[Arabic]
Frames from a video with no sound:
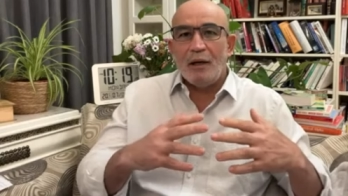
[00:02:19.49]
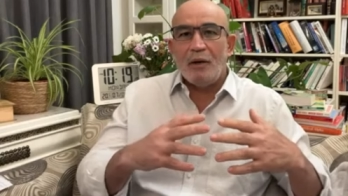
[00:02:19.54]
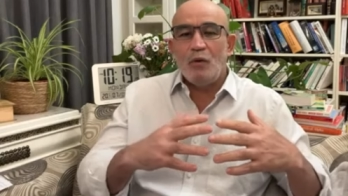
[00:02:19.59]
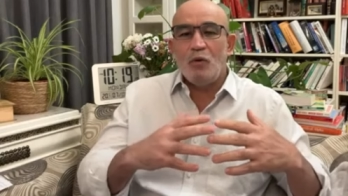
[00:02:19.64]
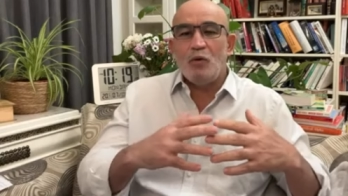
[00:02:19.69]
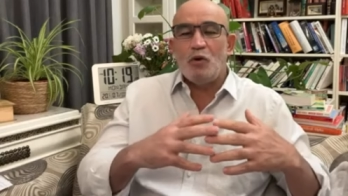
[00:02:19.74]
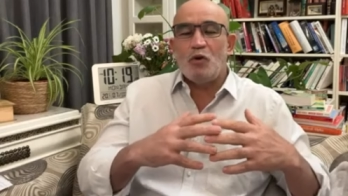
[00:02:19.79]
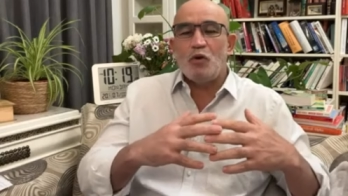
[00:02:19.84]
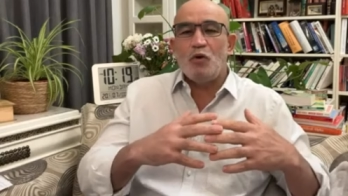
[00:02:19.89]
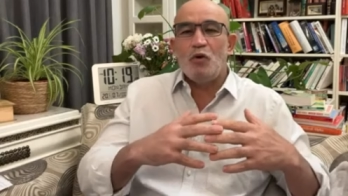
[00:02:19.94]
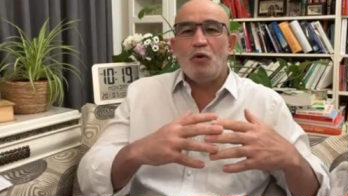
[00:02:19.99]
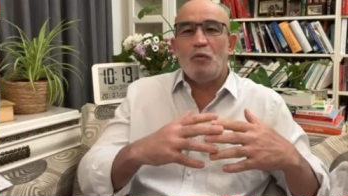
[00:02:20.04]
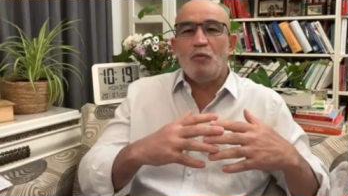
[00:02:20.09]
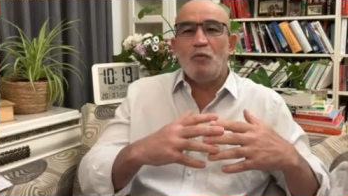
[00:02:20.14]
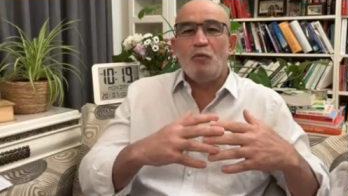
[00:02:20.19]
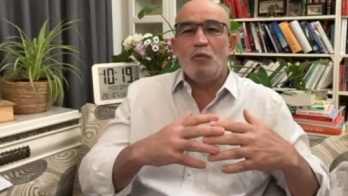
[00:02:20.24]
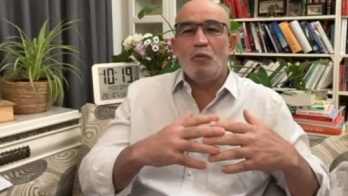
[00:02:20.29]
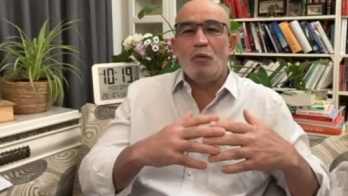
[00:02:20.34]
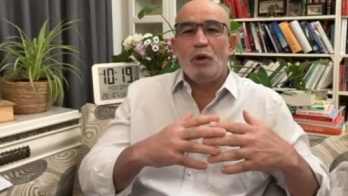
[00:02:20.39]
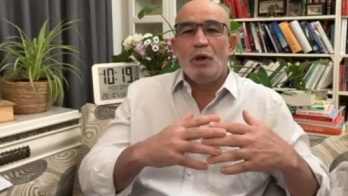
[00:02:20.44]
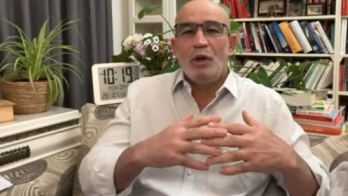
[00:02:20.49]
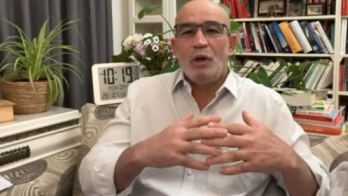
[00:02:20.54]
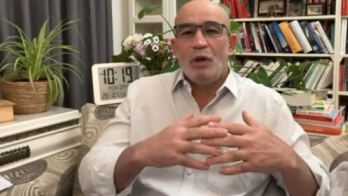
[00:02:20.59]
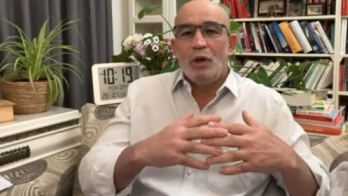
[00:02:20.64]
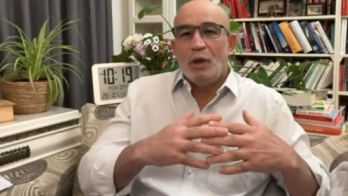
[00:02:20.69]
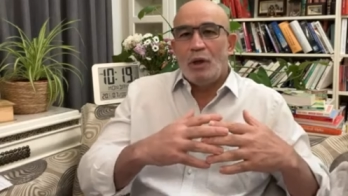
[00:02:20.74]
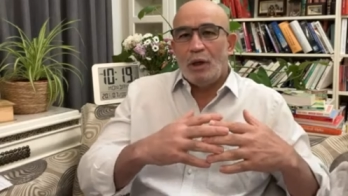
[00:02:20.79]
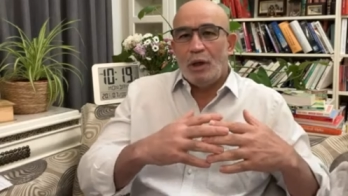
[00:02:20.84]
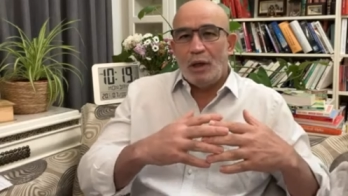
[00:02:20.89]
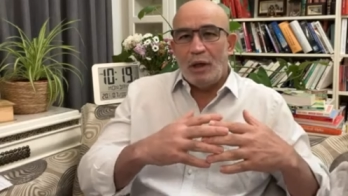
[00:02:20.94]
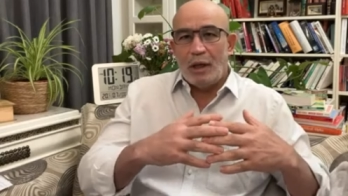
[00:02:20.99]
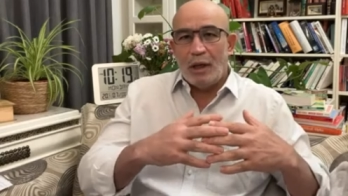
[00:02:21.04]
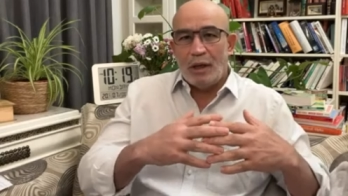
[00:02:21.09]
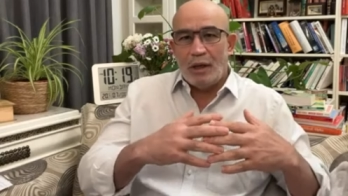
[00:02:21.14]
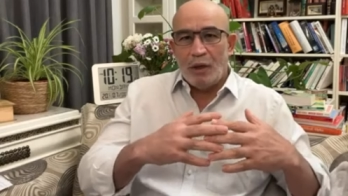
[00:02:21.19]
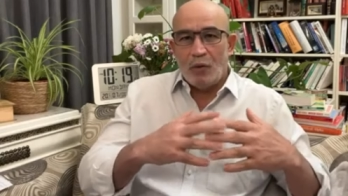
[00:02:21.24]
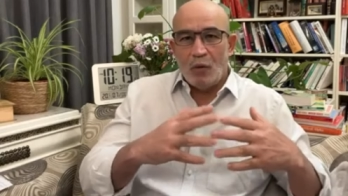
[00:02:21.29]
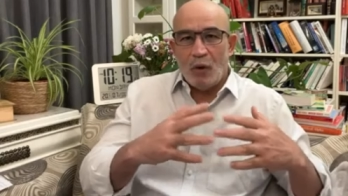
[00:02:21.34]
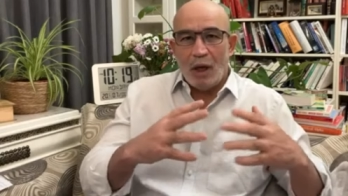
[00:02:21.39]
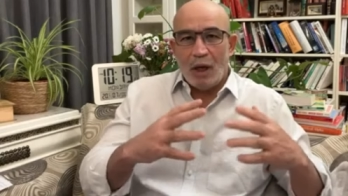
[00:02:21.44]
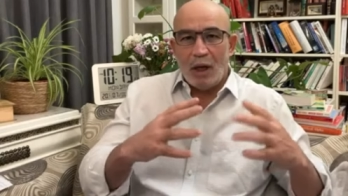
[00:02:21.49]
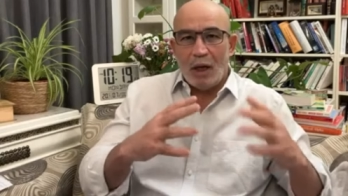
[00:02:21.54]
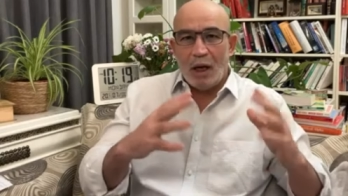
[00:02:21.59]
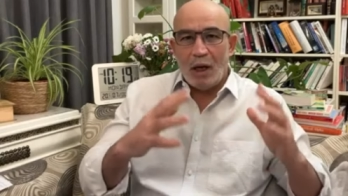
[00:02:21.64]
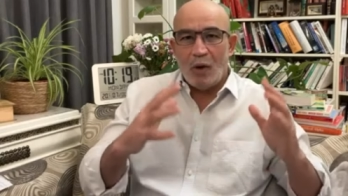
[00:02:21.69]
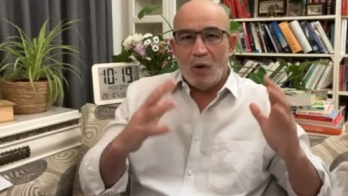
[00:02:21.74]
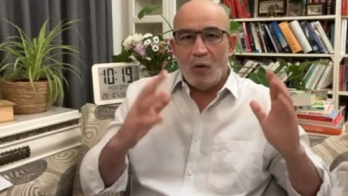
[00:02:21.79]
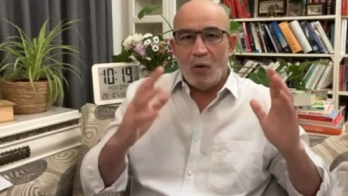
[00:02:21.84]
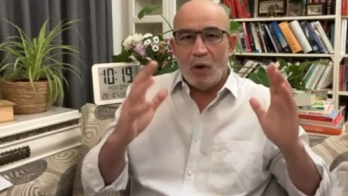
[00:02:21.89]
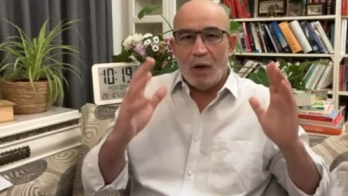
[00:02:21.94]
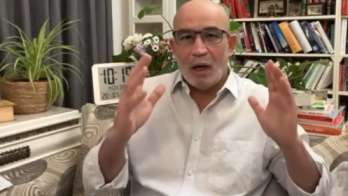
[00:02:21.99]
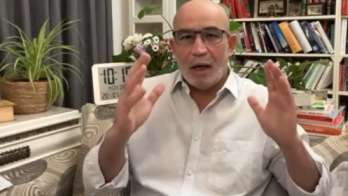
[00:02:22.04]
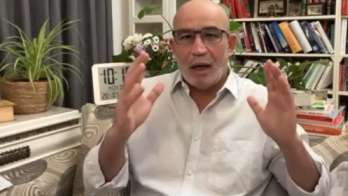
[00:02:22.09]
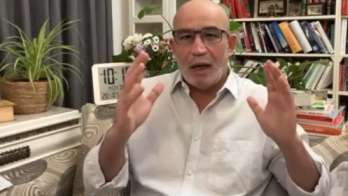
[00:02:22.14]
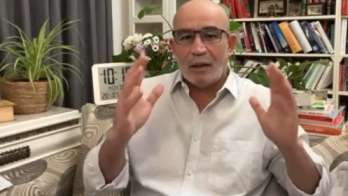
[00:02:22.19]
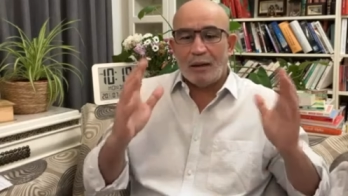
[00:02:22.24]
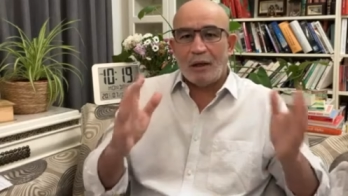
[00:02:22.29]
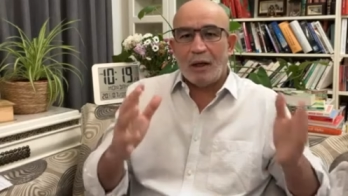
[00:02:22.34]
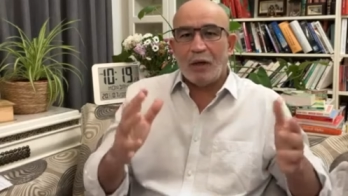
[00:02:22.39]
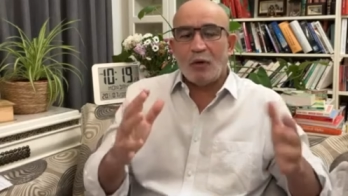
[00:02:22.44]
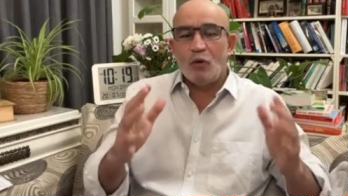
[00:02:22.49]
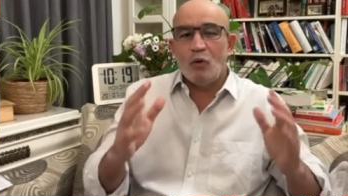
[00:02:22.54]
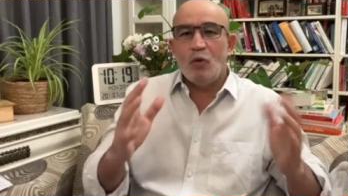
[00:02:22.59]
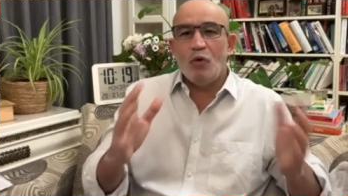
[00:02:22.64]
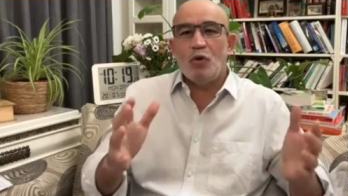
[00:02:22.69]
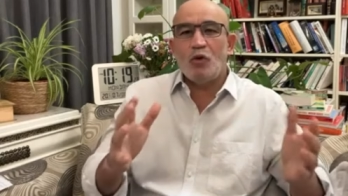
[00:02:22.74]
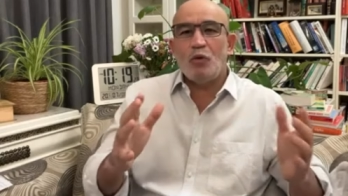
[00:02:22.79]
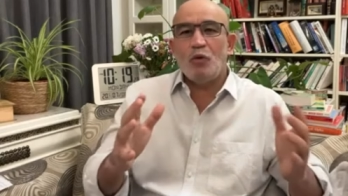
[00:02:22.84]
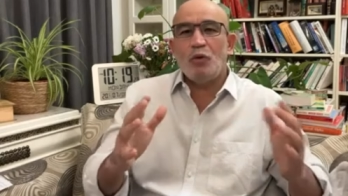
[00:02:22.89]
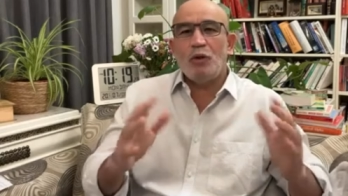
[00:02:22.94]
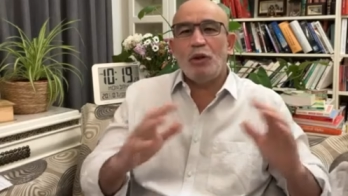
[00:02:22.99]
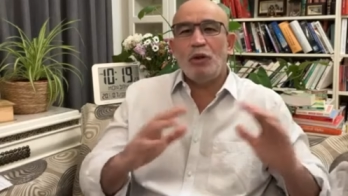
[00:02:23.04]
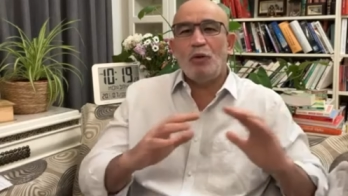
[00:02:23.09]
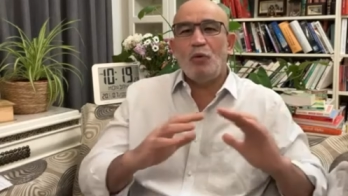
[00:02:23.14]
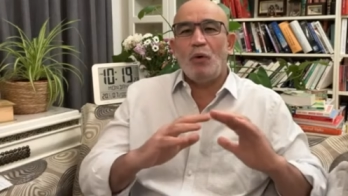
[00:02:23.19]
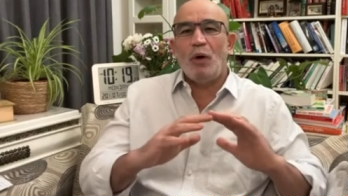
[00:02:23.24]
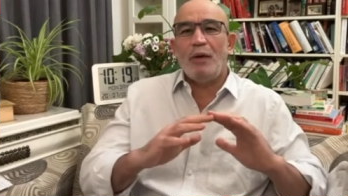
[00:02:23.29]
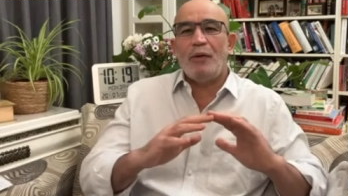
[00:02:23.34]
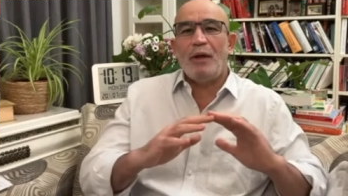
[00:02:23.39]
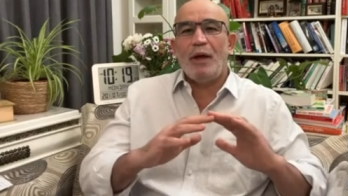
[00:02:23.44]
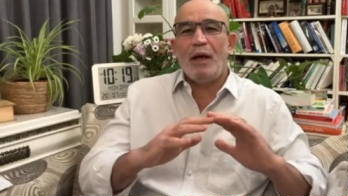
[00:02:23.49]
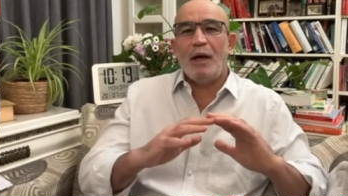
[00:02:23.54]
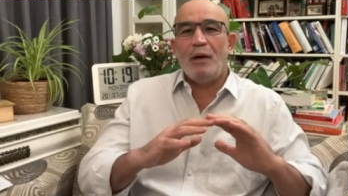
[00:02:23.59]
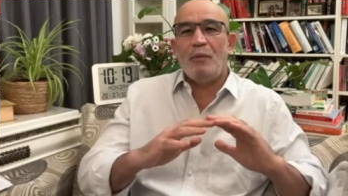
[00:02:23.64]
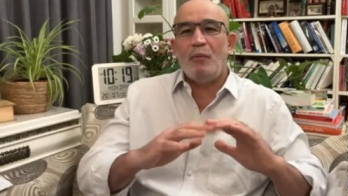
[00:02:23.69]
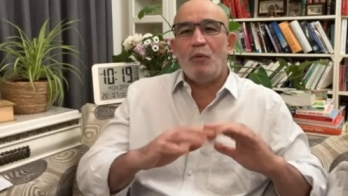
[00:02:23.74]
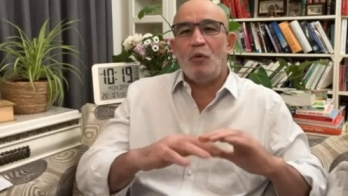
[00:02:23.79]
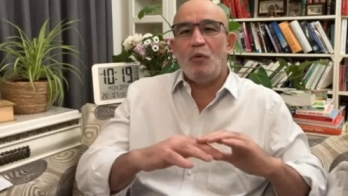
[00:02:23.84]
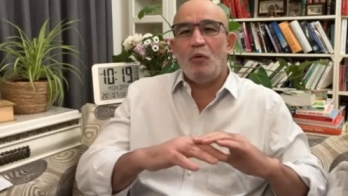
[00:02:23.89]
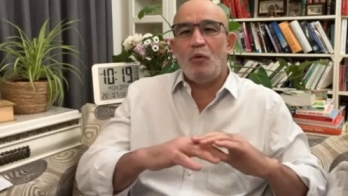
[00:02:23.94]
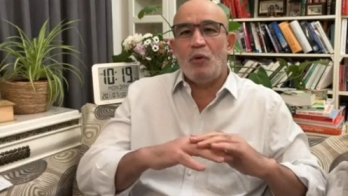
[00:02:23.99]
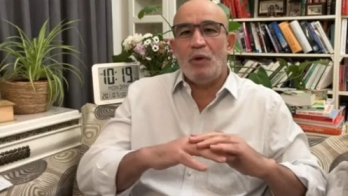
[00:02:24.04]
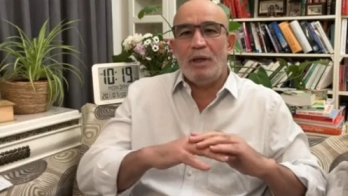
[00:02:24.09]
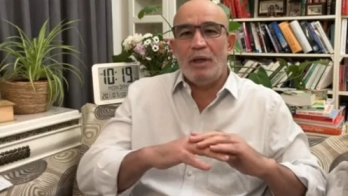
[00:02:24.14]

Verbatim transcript: هجوم الذي وقع هو خطر وجودي وذهبوا